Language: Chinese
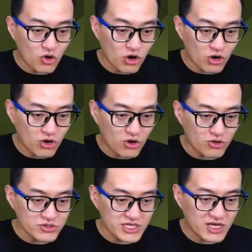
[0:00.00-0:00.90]
哦
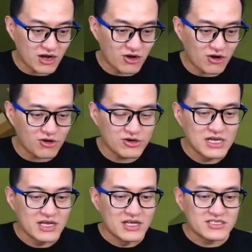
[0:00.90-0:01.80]
吼，你好，
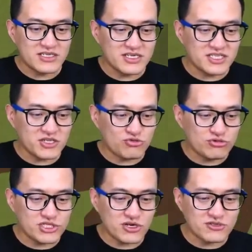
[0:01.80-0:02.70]
这个地
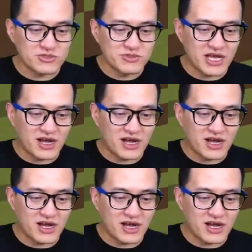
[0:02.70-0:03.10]
图叫什么呢？